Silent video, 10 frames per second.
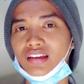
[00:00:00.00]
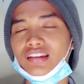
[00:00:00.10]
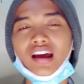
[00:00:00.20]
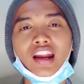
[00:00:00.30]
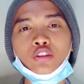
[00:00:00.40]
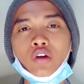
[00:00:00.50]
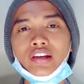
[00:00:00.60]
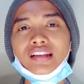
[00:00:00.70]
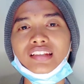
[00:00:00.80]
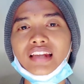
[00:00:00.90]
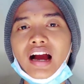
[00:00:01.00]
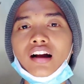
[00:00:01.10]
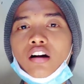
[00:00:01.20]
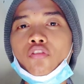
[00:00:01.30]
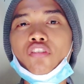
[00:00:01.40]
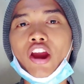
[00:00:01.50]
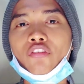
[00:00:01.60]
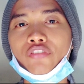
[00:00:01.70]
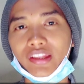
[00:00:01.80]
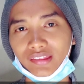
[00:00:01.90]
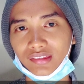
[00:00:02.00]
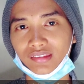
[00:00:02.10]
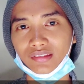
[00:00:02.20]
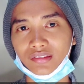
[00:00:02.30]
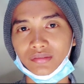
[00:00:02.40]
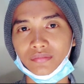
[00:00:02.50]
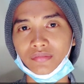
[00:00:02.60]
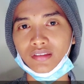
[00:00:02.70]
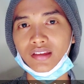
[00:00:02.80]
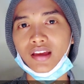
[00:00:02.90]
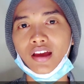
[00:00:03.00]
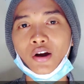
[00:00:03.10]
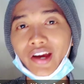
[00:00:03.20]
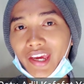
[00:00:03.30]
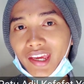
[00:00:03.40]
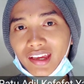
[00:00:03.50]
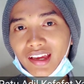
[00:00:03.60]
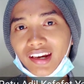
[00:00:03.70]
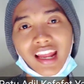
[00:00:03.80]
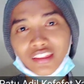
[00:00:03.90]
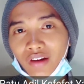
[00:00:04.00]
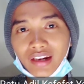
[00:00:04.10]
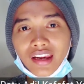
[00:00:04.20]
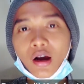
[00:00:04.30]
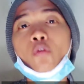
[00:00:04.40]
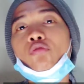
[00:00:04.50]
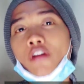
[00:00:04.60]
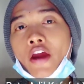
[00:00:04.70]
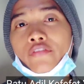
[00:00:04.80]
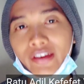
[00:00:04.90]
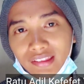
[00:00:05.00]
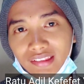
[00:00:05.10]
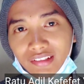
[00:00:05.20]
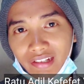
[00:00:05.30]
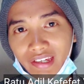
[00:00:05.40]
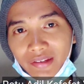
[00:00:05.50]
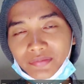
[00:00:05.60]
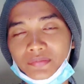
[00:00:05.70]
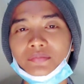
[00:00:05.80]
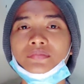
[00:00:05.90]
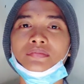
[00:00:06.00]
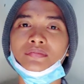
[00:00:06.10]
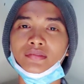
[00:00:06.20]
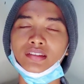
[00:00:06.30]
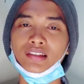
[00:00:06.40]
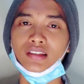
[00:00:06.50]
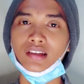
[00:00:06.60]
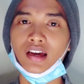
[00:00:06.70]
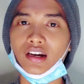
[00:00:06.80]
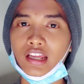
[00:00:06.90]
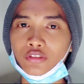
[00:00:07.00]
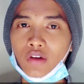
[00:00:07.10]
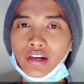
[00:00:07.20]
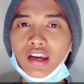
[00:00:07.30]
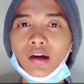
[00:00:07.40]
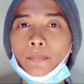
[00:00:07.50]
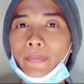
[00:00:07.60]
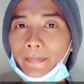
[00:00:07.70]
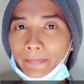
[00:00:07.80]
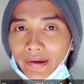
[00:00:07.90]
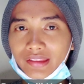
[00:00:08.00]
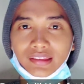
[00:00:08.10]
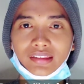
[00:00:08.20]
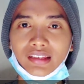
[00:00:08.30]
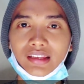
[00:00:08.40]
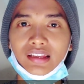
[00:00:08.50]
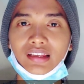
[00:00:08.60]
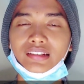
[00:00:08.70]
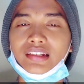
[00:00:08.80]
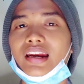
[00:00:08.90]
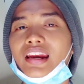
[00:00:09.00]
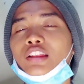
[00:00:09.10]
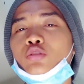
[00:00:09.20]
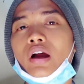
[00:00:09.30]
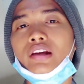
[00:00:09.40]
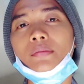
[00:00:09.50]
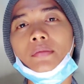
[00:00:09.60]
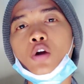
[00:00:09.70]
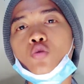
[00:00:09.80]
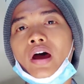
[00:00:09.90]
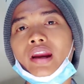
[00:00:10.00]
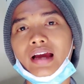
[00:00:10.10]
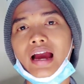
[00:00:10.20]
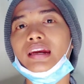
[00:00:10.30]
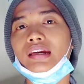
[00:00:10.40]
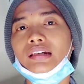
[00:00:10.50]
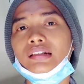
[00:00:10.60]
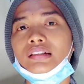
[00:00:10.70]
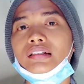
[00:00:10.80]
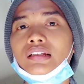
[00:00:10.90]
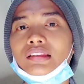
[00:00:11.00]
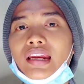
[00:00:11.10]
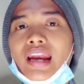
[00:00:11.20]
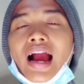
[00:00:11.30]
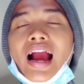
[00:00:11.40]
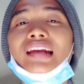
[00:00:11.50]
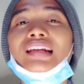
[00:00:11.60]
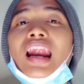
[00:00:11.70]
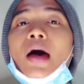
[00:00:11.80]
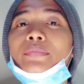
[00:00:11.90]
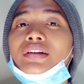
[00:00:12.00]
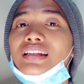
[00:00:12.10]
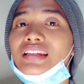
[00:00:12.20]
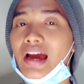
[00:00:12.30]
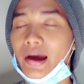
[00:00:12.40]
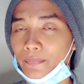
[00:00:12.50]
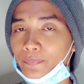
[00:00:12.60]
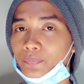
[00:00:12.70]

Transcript: sang Ratu Adil sedang kau velvet. Oke, okay? Ratu Adil kau velvet. Oke, okay? Ratu Adil kepepet dan Ratu Adil mengeluarkan tenaga dalam dia.